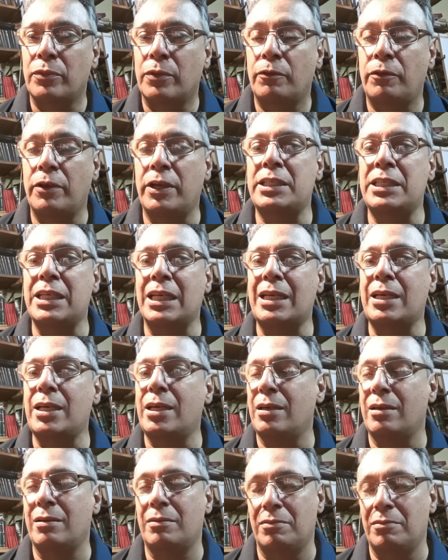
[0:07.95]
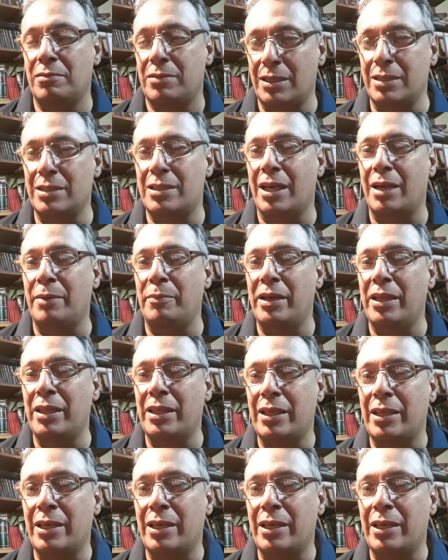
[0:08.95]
fecha que sinceramente